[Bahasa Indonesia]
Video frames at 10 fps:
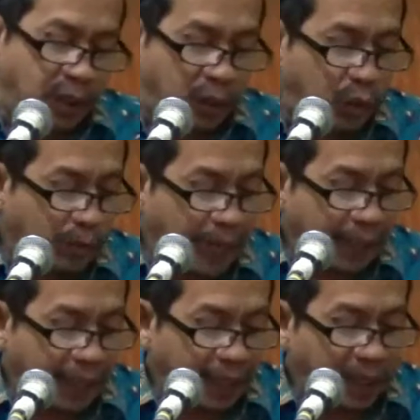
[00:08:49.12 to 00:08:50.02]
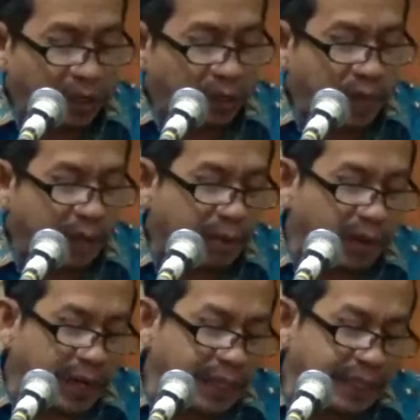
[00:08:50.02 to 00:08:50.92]
Sumaya tadaruna
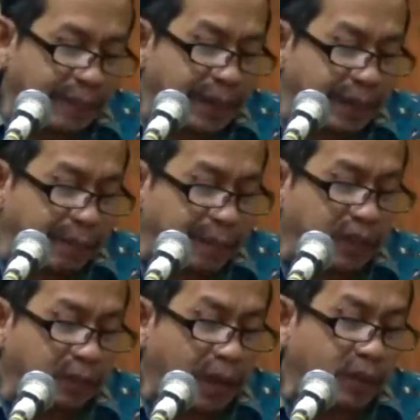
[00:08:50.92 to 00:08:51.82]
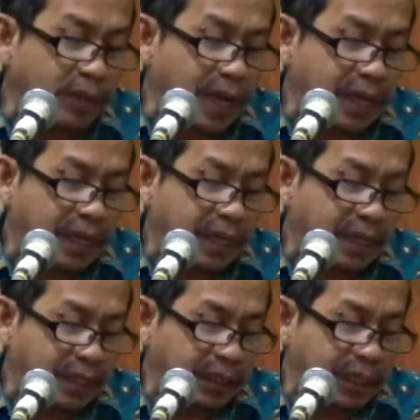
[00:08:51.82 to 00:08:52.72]
mengko karin DP-DP sapa lunar
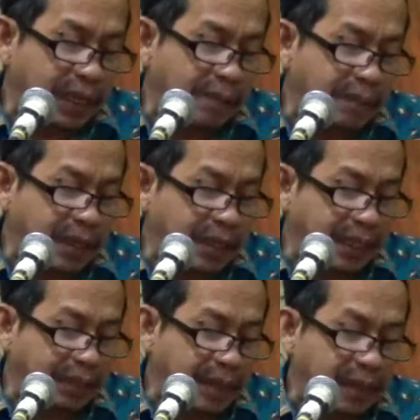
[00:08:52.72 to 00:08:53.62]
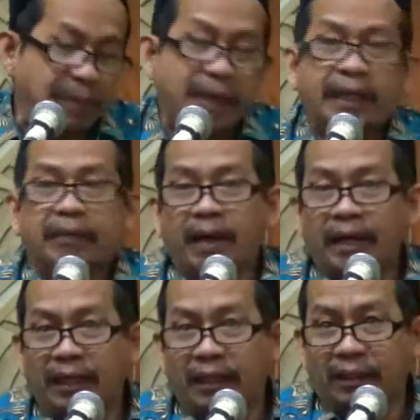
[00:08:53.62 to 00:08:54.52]
ila malikin maring malaikat
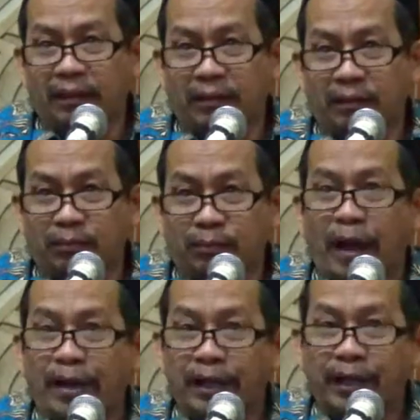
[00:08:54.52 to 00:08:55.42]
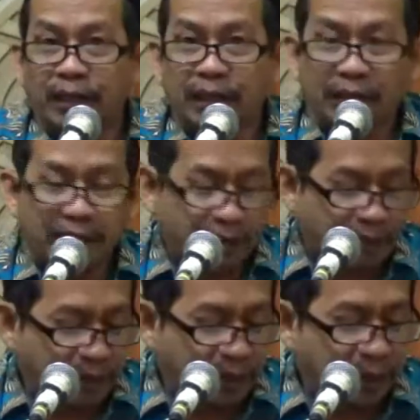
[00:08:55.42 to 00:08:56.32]
Malik banding ini,
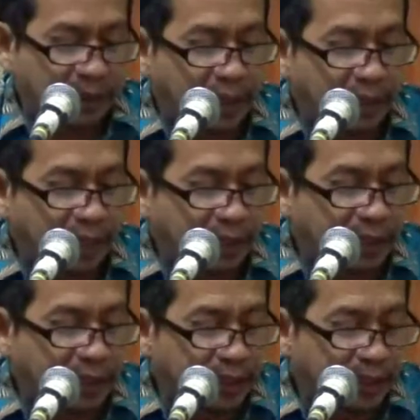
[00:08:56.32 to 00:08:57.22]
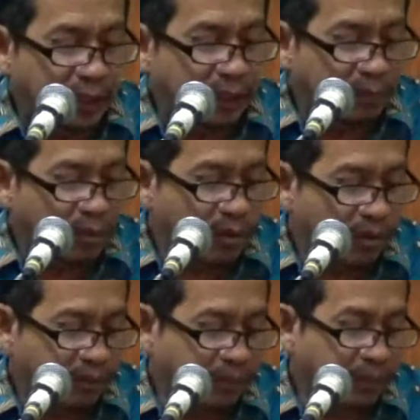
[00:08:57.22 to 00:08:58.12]
ini kejaksaan tinggi Jawa Timur
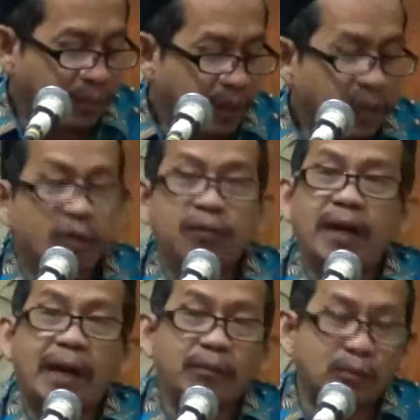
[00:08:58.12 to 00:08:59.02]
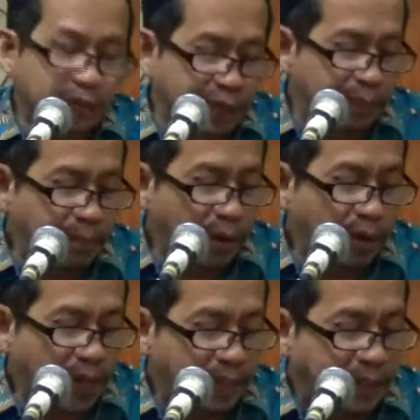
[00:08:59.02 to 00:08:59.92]
falam yujib
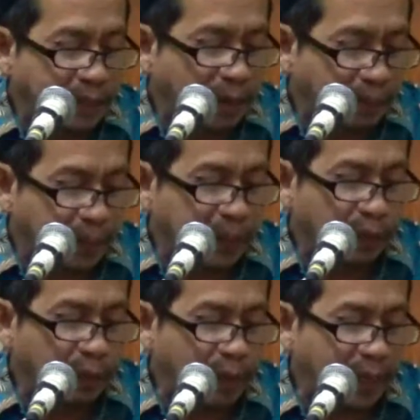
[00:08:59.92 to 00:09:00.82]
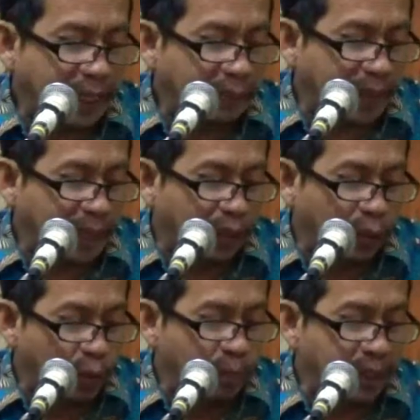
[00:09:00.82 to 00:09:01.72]
mongkoran jawabi sapa malaikat malik
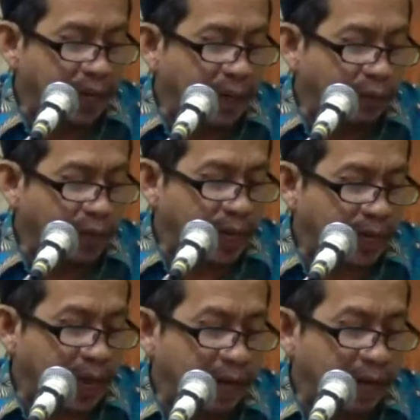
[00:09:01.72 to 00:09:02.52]
hum ing ahlunar